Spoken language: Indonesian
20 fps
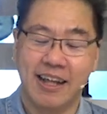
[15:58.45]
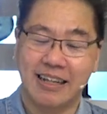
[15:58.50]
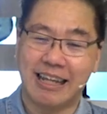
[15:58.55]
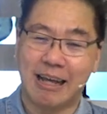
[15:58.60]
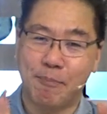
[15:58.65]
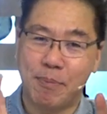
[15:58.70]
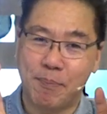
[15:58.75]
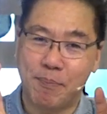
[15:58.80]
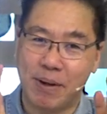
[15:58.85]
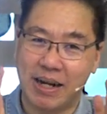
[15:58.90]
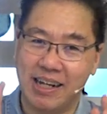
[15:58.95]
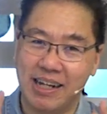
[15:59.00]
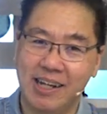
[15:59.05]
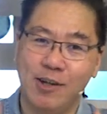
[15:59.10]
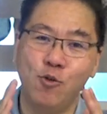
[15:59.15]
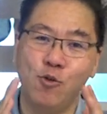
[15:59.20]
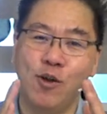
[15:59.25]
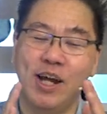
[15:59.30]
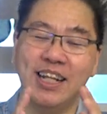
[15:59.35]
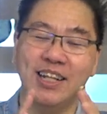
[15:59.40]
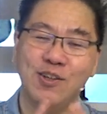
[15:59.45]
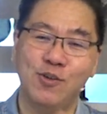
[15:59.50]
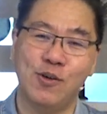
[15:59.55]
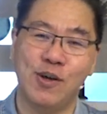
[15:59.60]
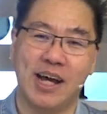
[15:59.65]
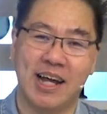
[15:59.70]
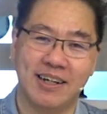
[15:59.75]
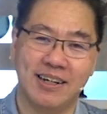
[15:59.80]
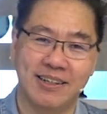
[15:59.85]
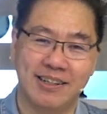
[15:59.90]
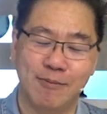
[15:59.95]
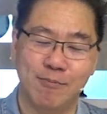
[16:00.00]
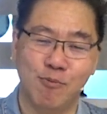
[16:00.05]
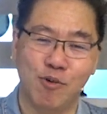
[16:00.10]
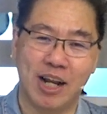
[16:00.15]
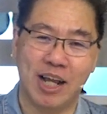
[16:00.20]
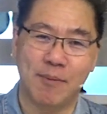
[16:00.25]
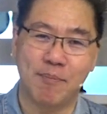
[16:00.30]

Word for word: Tapi perlindungan Tuhan dimulai